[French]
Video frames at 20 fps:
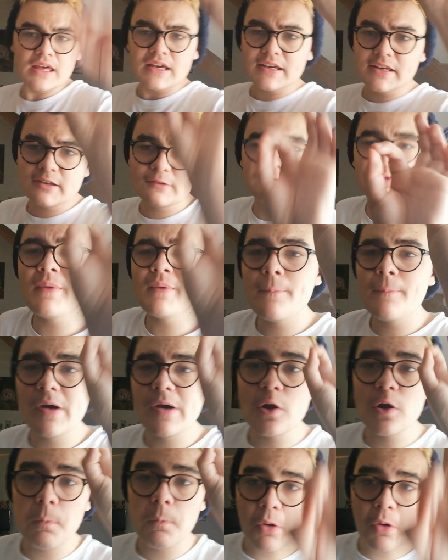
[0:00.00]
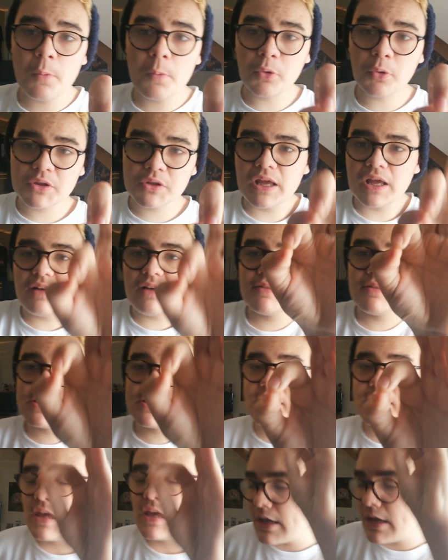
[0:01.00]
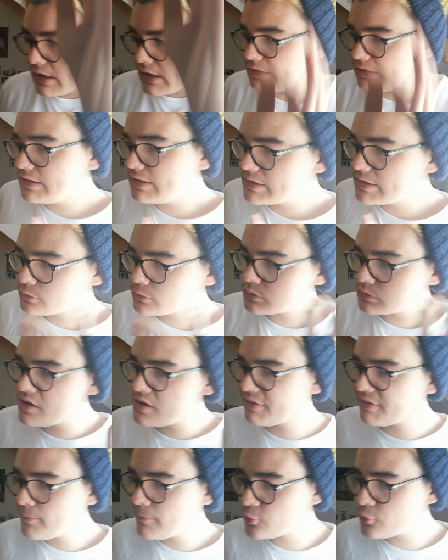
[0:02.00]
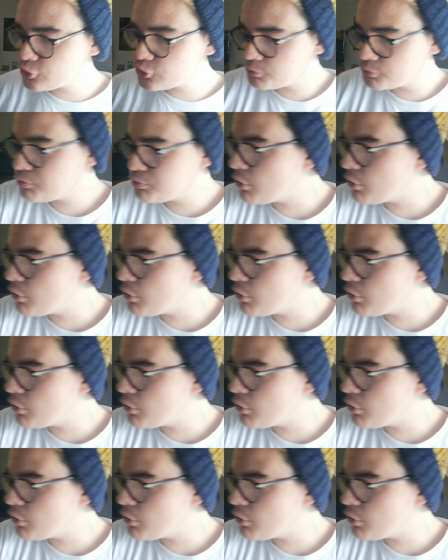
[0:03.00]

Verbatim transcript: Ils font même pas leur propre travail. Ils, sont là vraiment juste